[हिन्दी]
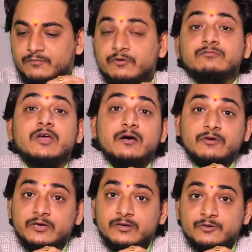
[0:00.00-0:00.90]
विद्या
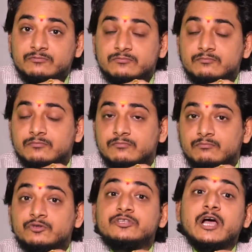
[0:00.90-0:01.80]
विहीन
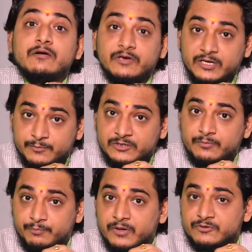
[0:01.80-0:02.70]
बुद्ध्या विहीनमति
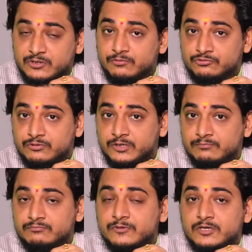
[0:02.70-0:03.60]
विभ्रम
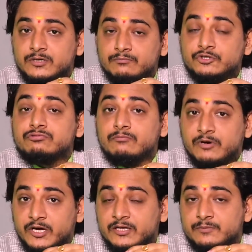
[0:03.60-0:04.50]
सर्वशून्यम विश्व
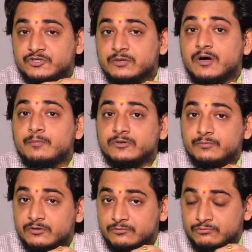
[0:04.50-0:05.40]
भयाति विषमापद
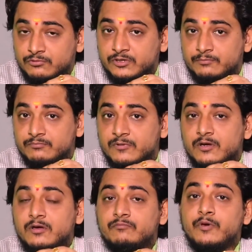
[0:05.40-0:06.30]
मृत्युतुल्यम
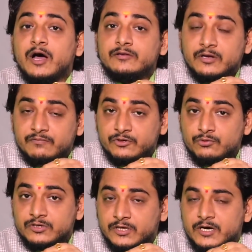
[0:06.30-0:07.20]

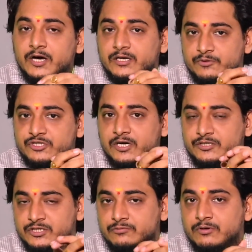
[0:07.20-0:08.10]
व्याधिर्वियोग धनहानि विषानि
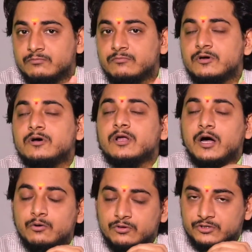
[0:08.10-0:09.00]
चैव
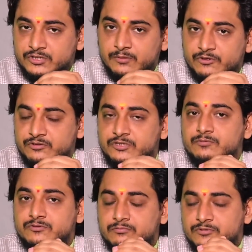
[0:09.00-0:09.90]
राहोर दशा मृत जीव